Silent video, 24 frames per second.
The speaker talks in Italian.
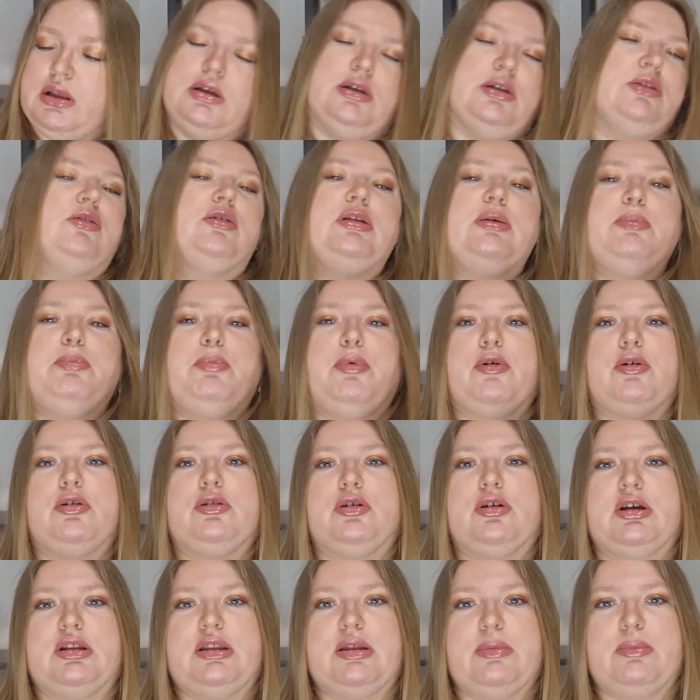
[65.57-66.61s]
non importa
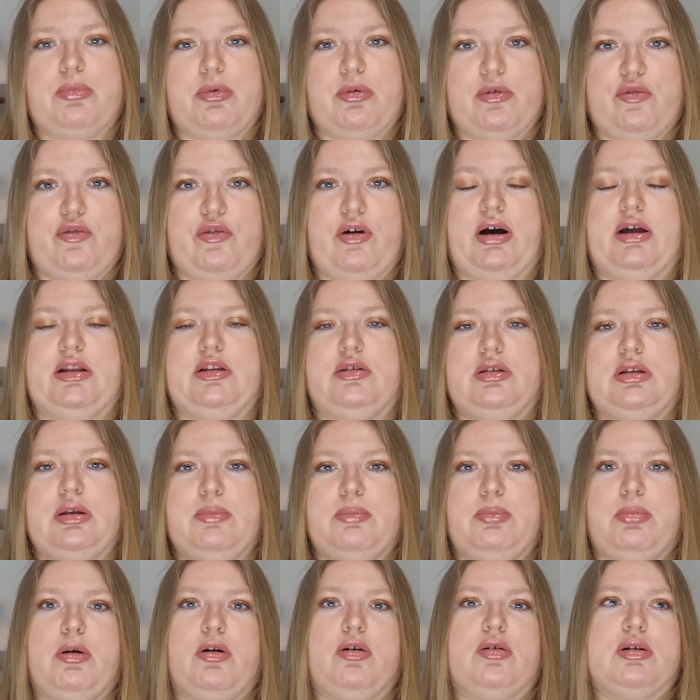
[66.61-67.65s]
che tempo fa, non
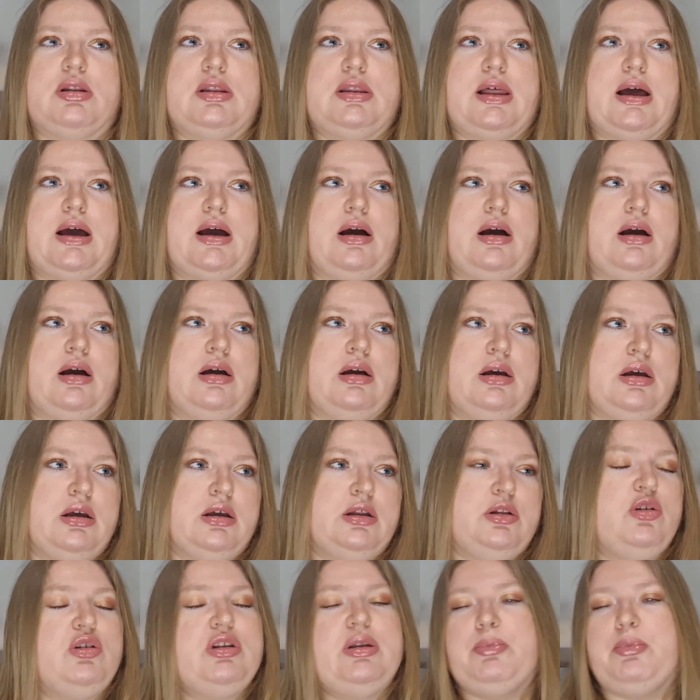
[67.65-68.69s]
importa,
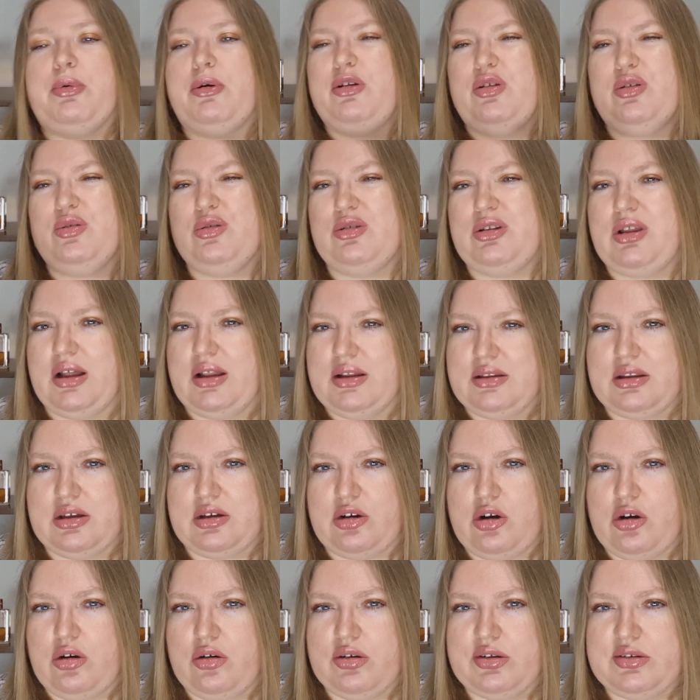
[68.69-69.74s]
non importano tante
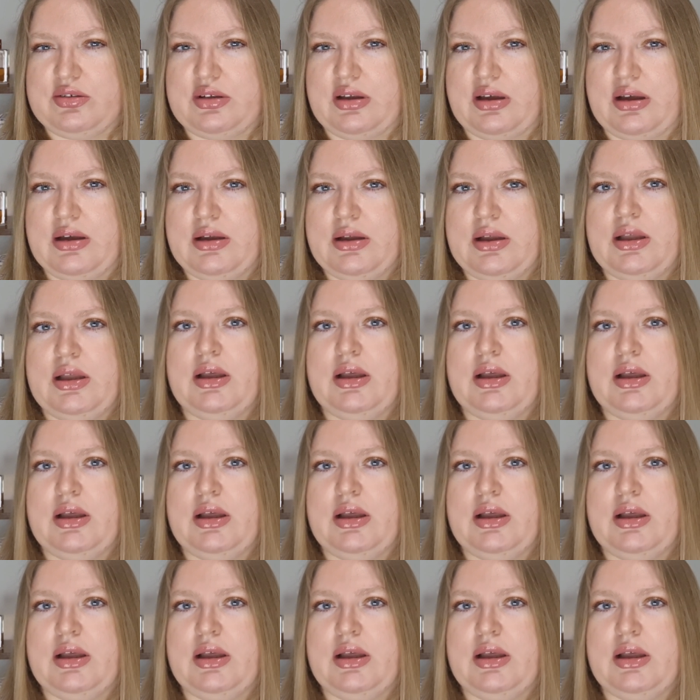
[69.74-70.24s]
cose,